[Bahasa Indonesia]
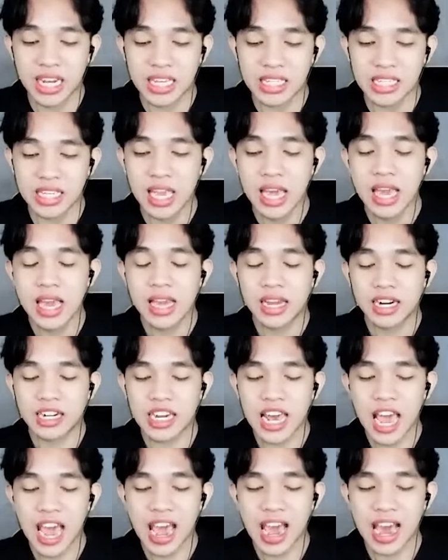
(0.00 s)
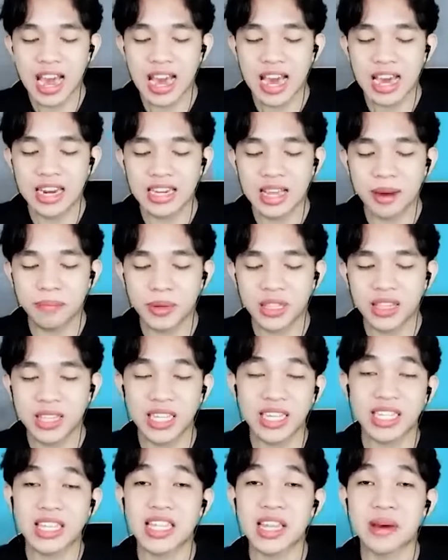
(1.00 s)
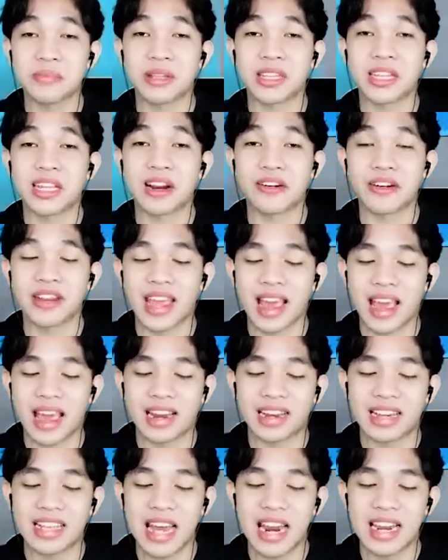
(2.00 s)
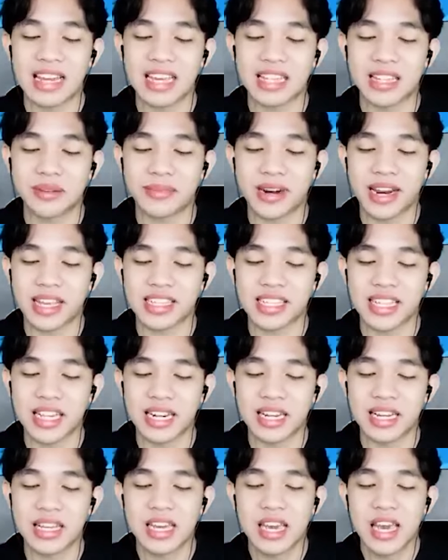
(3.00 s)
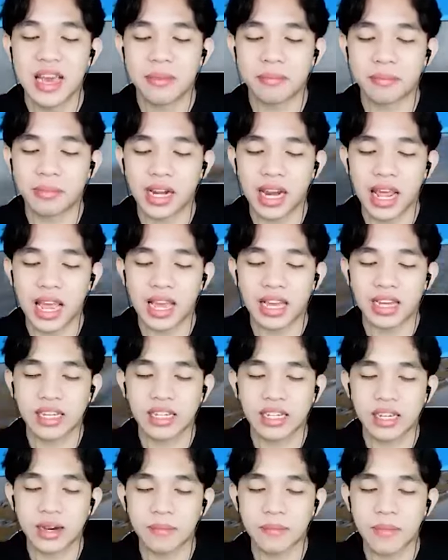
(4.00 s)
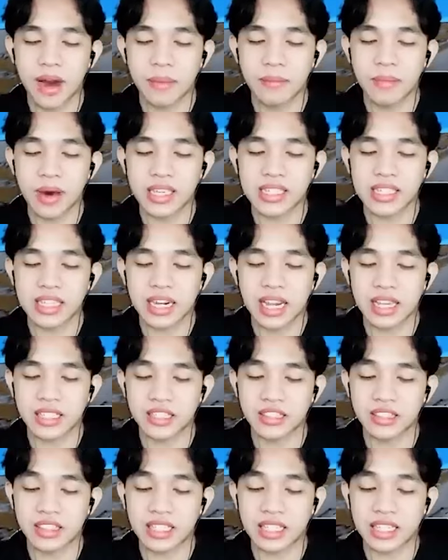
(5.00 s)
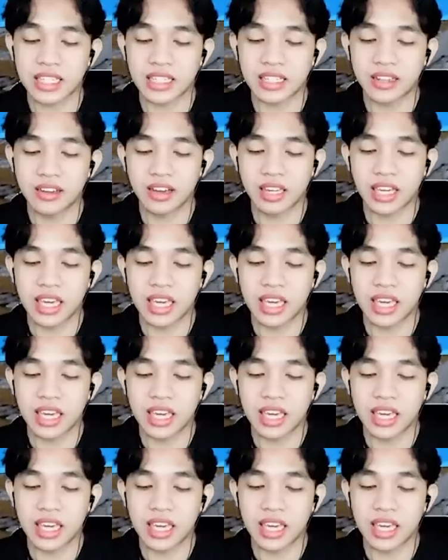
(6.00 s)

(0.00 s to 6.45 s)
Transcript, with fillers: finish. Dan yang penting kita dapat crown ya. Dan kita berhasil menang ke babak selanjutnya.